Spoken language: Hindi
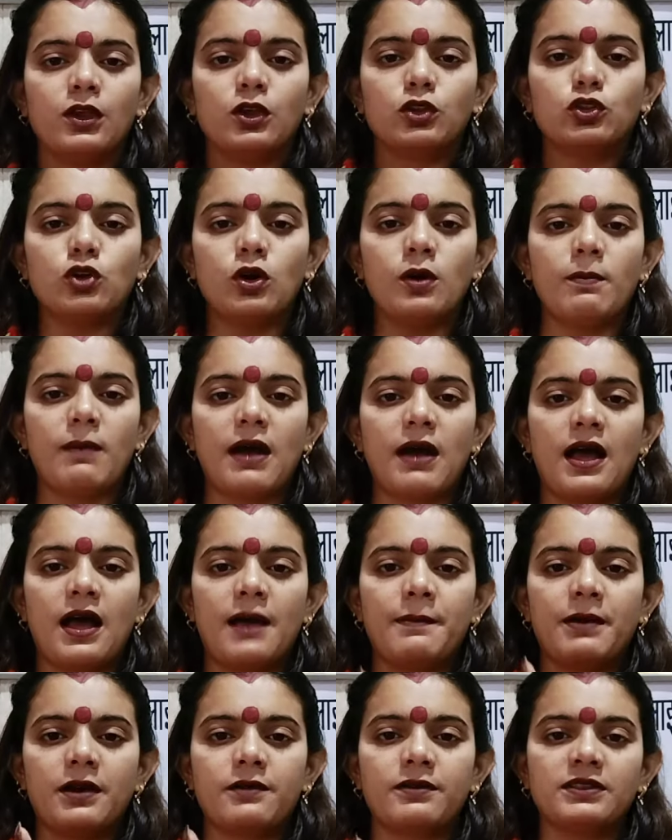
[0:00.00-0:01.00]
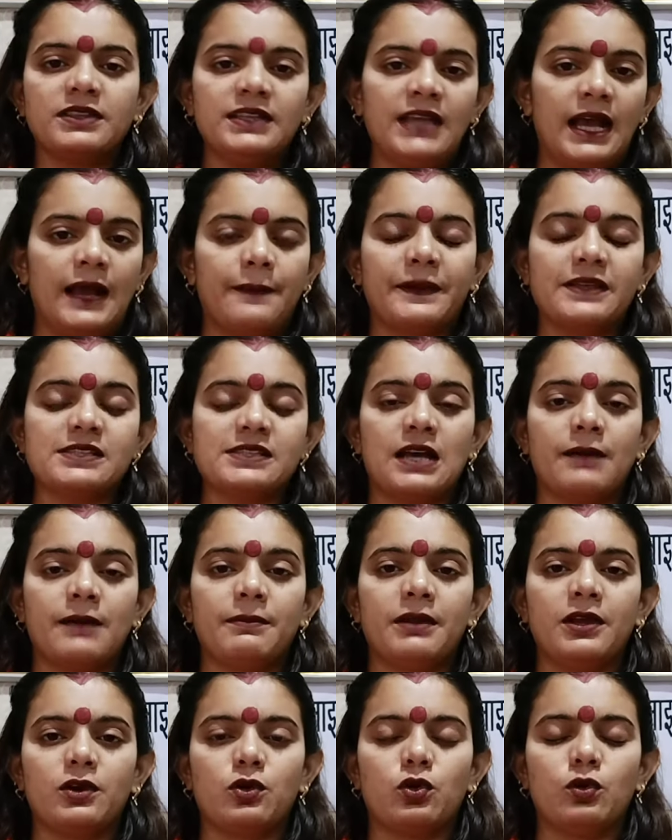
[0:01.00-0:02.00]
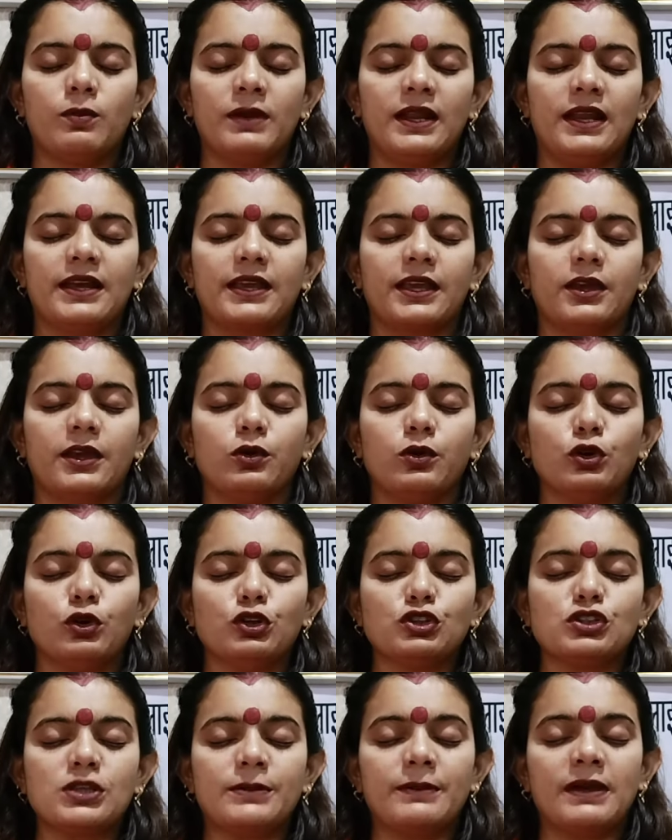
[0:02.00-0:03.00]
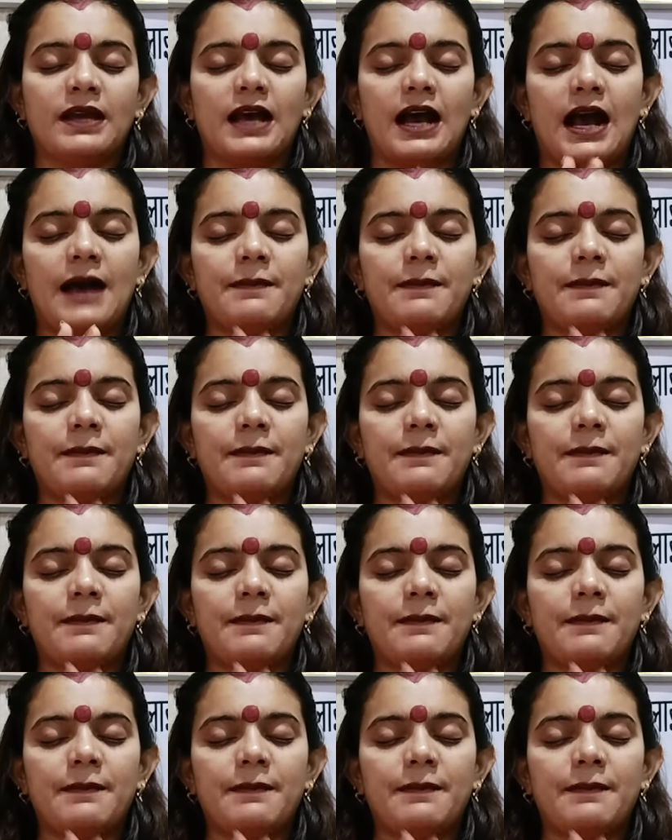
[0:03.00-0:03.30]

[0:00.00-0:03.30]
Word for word: तो माँ भगवती आपके सामने घूमने लगे उस समय